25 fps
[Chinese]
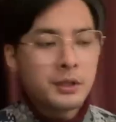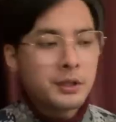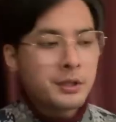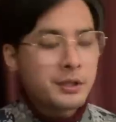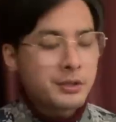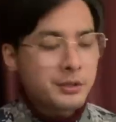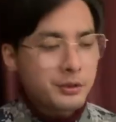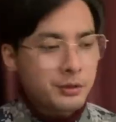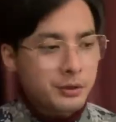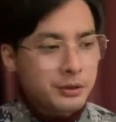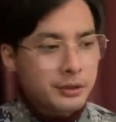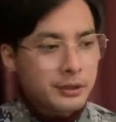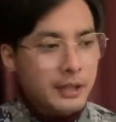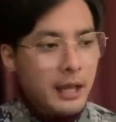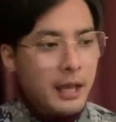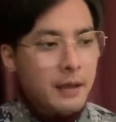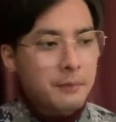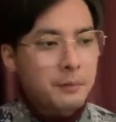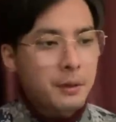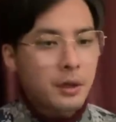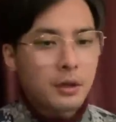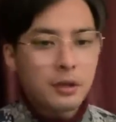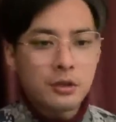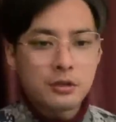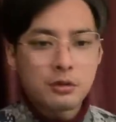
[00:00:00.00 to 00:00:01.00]
就代
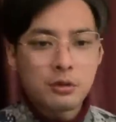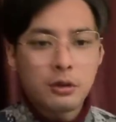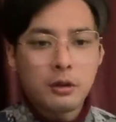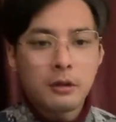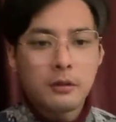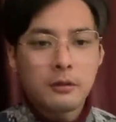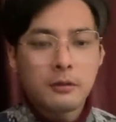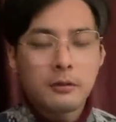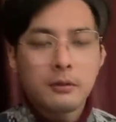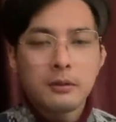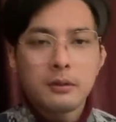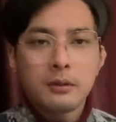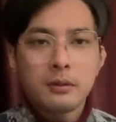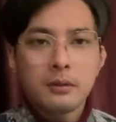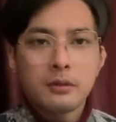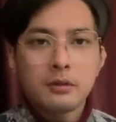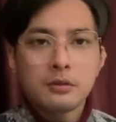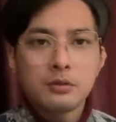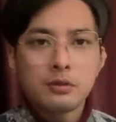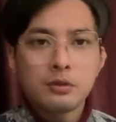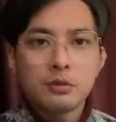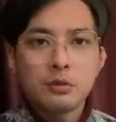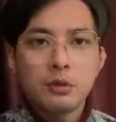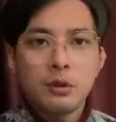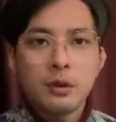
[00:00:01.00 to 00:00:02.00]
表了说。
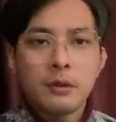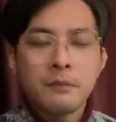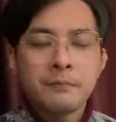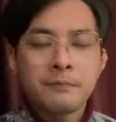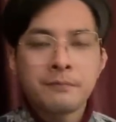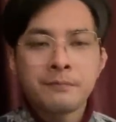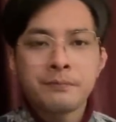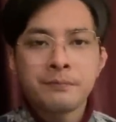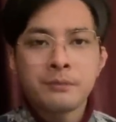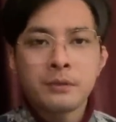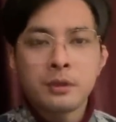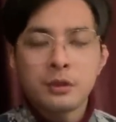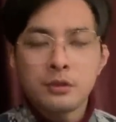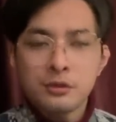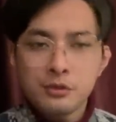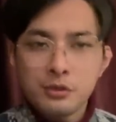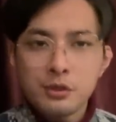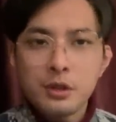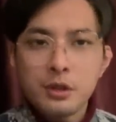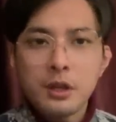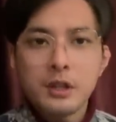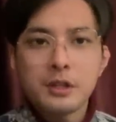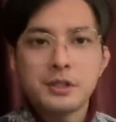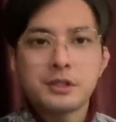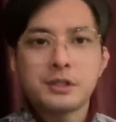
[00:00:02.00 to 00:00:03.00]
中国
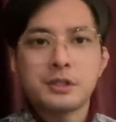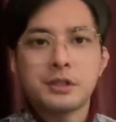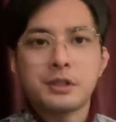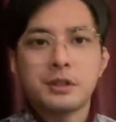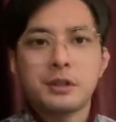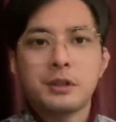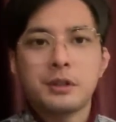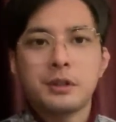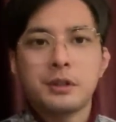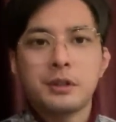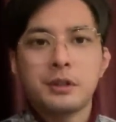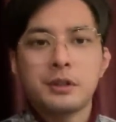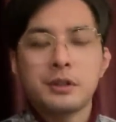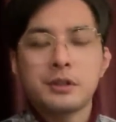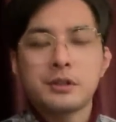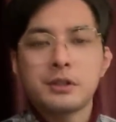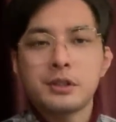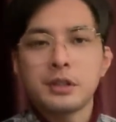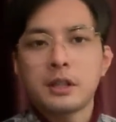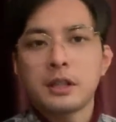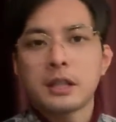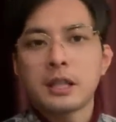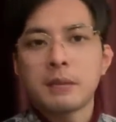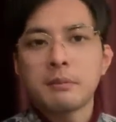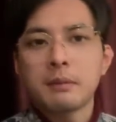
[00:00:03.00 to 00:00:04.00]
确实是一
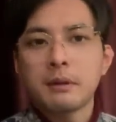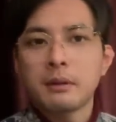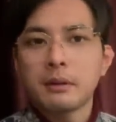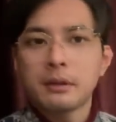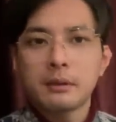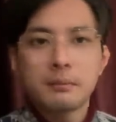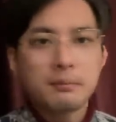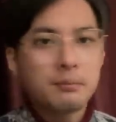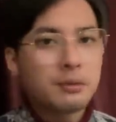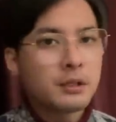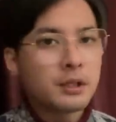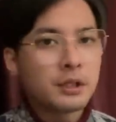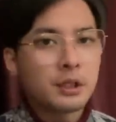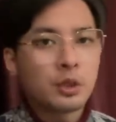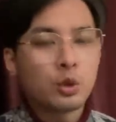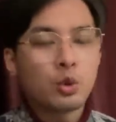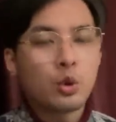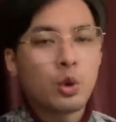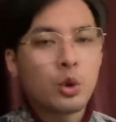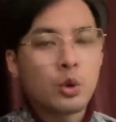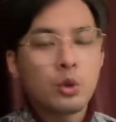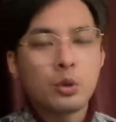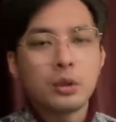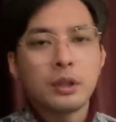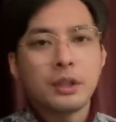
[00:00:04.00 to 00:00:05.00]
个他们不可能
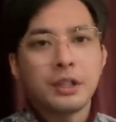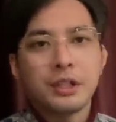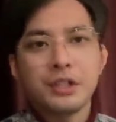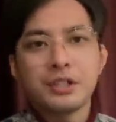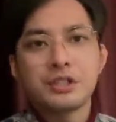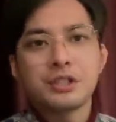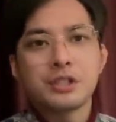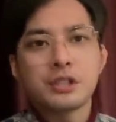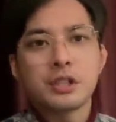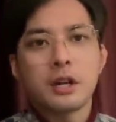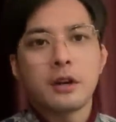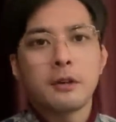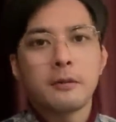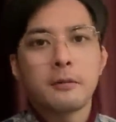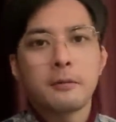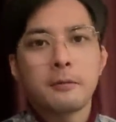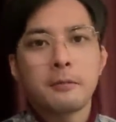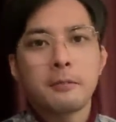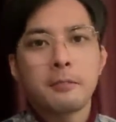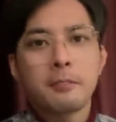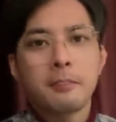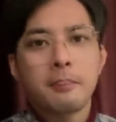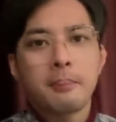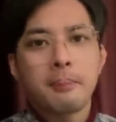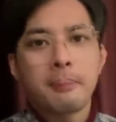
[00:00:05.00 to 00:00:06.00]
脱钩的一个市场，
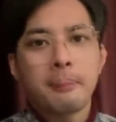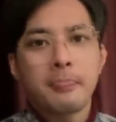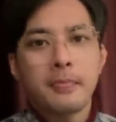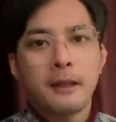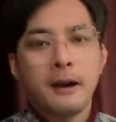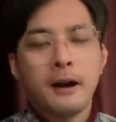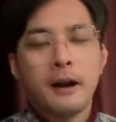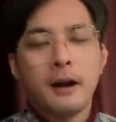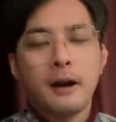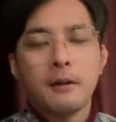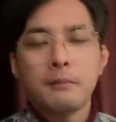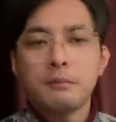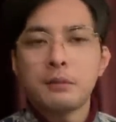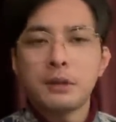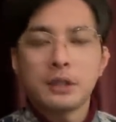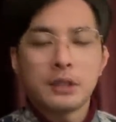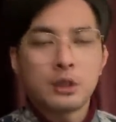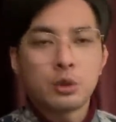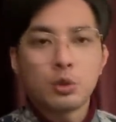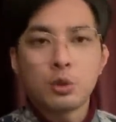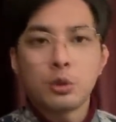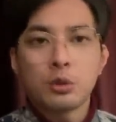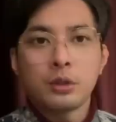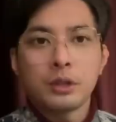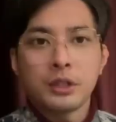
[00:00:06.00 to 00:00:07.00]
啊，不可能
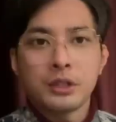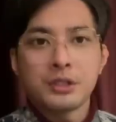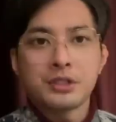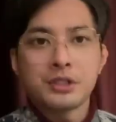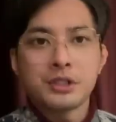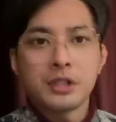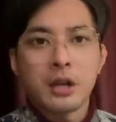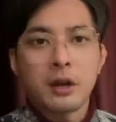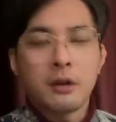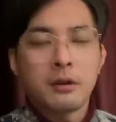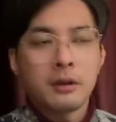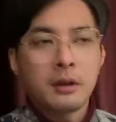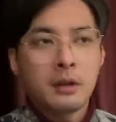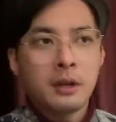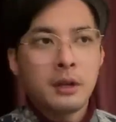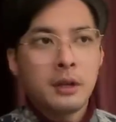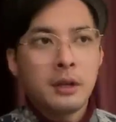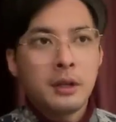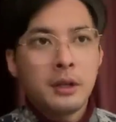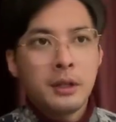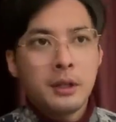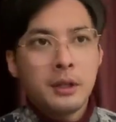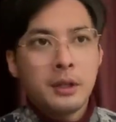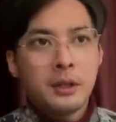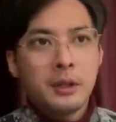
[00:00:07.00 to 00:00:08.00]
脱钩的一个市场。
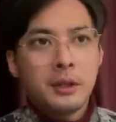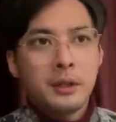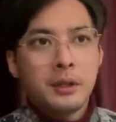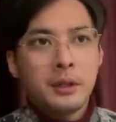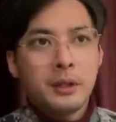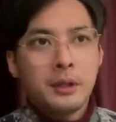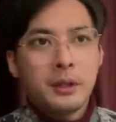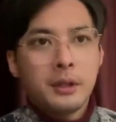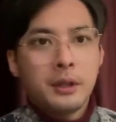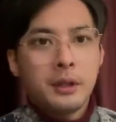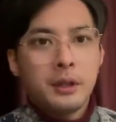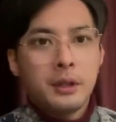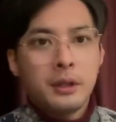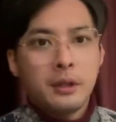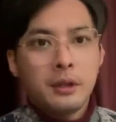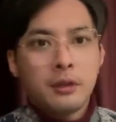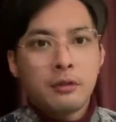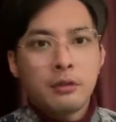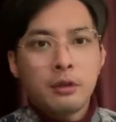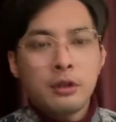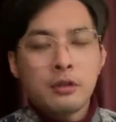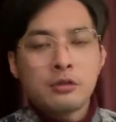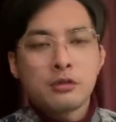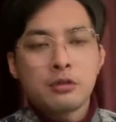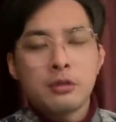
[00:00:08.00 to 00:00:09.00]
呃，
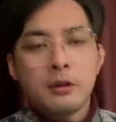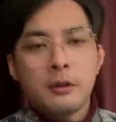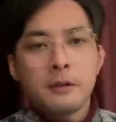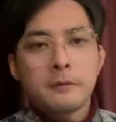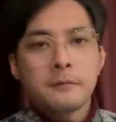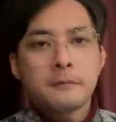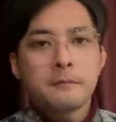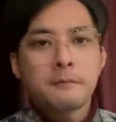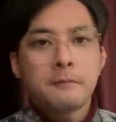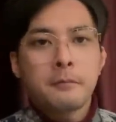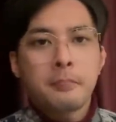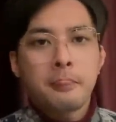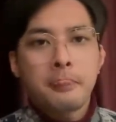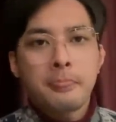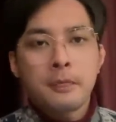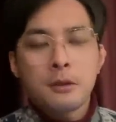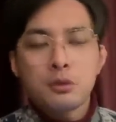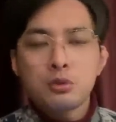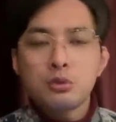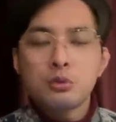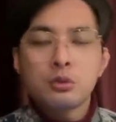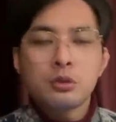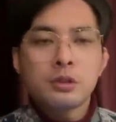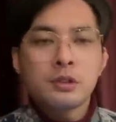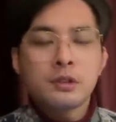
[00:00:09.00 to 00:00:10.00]
所以说
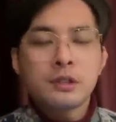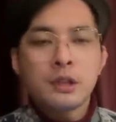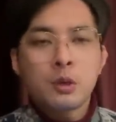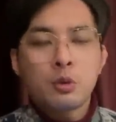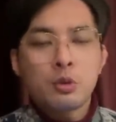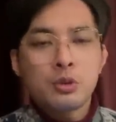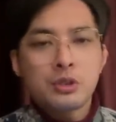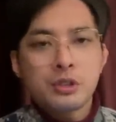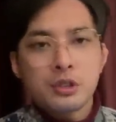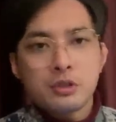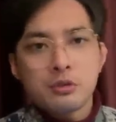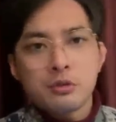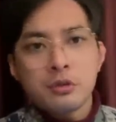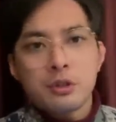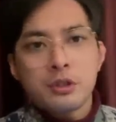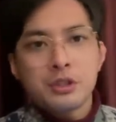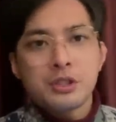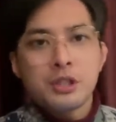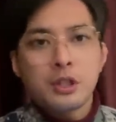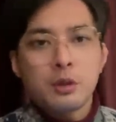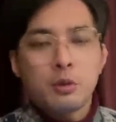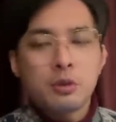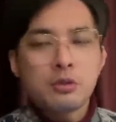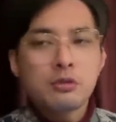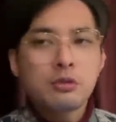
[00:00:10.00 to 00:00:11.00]
中国呢在国际的重要
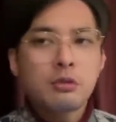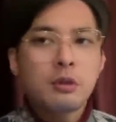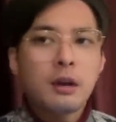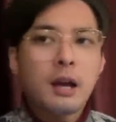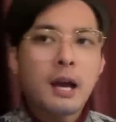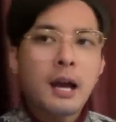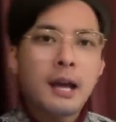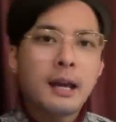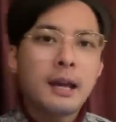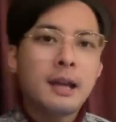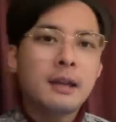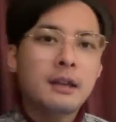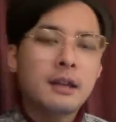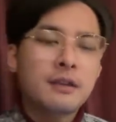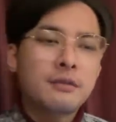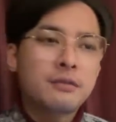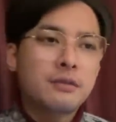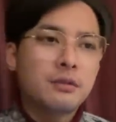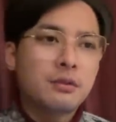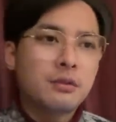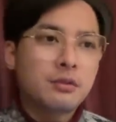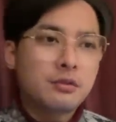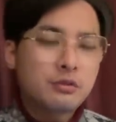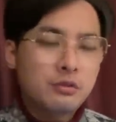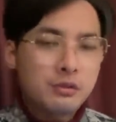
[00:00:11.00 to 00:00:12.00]
性，我说
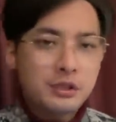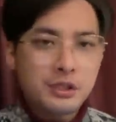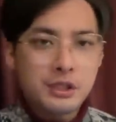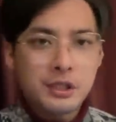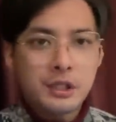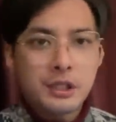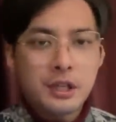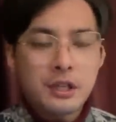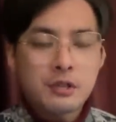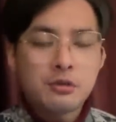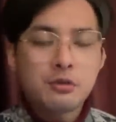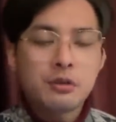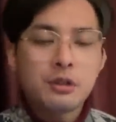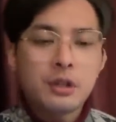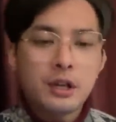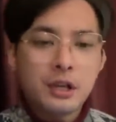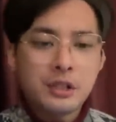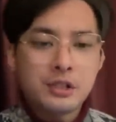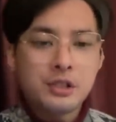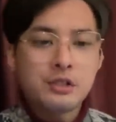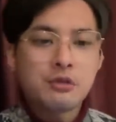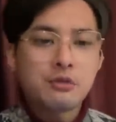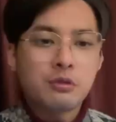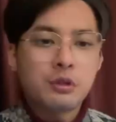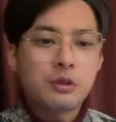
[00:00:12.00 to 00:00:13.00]
过，INF 主席也说得很
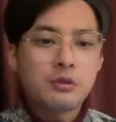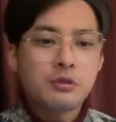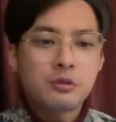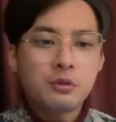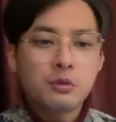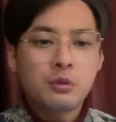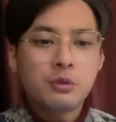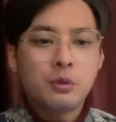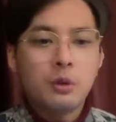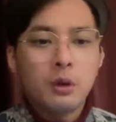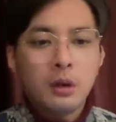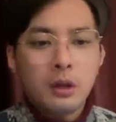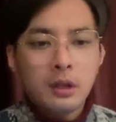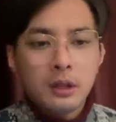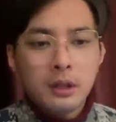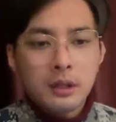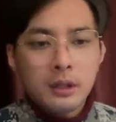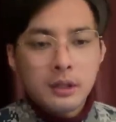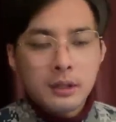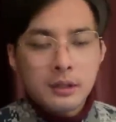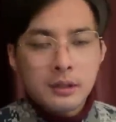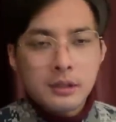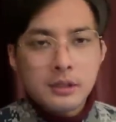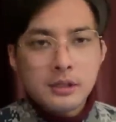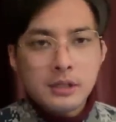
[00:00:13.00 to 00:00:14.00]
清楚了，中国
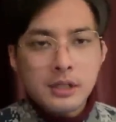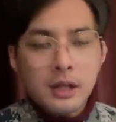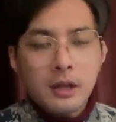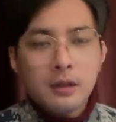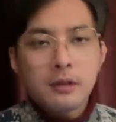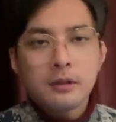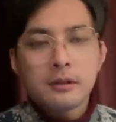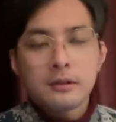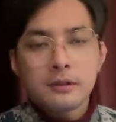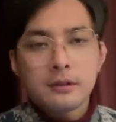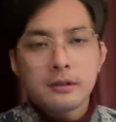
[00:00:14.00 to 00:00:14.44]
将